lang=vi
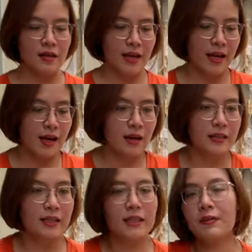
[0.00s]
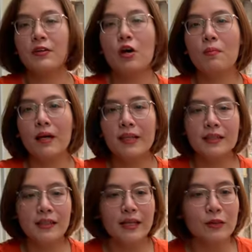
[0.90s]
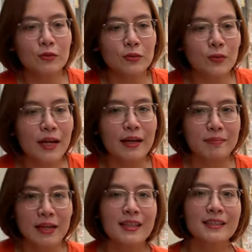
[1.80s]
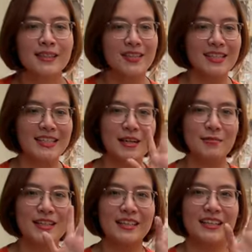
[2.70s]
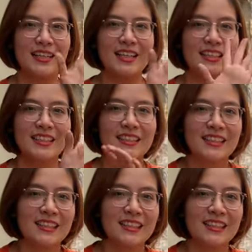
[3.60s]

để nhận những cái video mới nhất từ kênh YouTube của em nhé. Rồi, xin chào mọi người.